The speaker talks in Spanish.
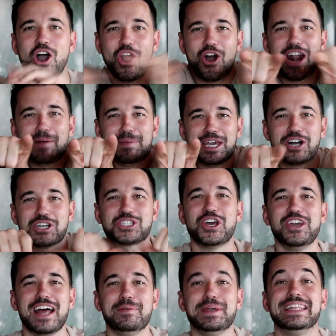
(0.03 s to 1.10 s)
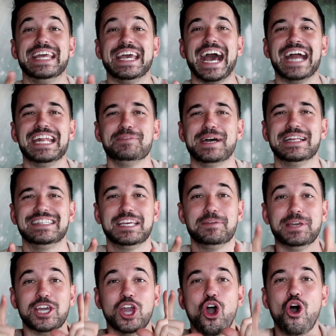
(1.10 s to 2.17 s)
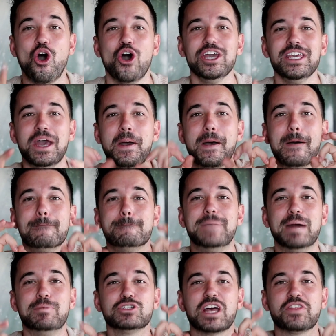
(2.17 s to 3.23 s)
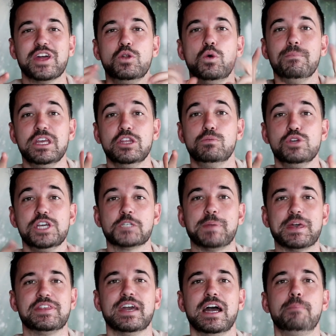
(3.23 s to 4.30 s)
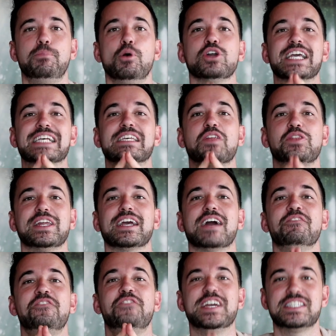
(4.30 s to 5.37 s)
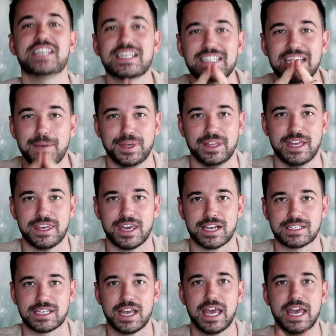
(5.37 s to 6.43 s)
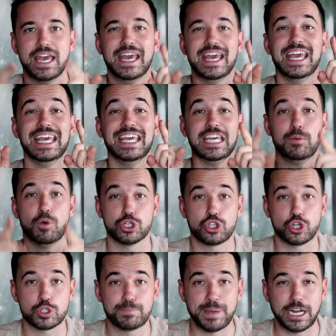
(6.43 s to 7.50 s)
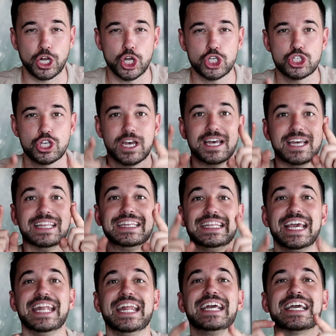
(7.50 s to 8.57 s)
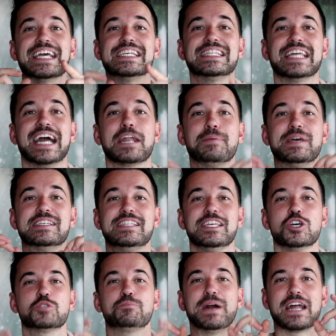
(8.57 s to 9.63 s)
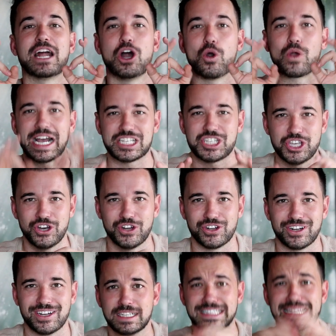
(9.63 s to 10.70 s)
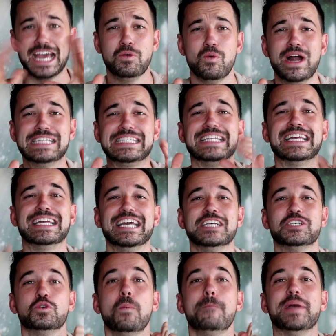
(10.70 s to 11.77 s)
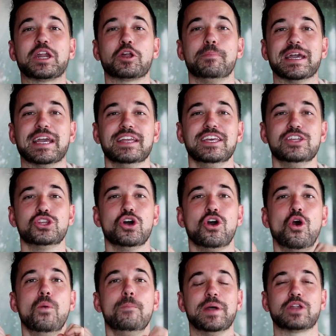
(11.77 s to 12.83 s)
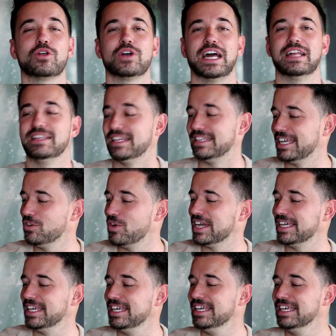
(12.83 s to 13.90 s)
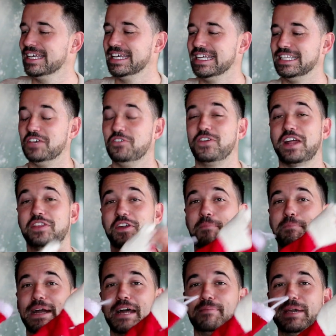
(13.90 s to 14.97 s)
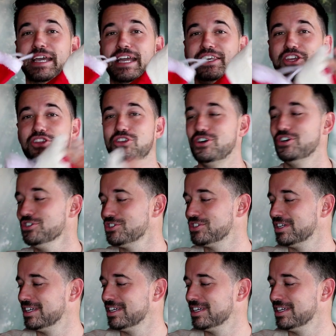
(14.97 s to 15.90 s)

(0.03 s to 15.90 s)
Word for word: Hola amigos, soy David de Animal TV. Hoy vamos a hacer un vídeo muy especial porque se acercan fechas navideñas y vuestros perros tienen que estar vestidos para la ocasión. Da igual si tenéis un perro pequeñito o un perro grande. Tengo aquí disfraces para pequeñitos